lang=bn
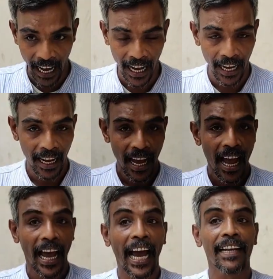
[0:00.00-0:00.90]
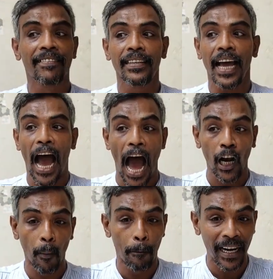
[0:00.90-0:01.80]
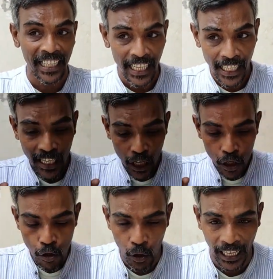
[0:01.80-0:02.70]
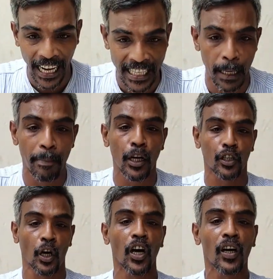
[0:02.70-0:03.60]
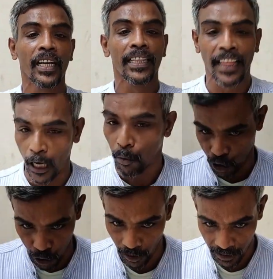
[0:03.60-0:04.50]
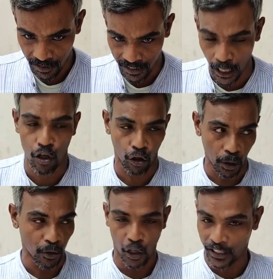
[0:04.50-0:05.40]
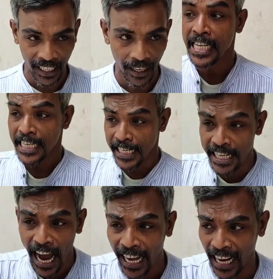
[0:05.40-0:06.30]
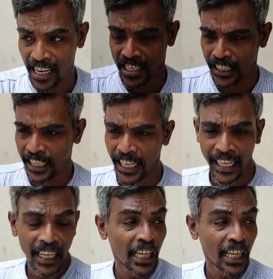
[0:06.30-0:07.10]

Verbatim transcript: হ্যাঁ এর আরও বেশি চুষে খেয়েছে বিগত তেরো বছর তেরো চোদ্দ বছর যেই রাজনীতি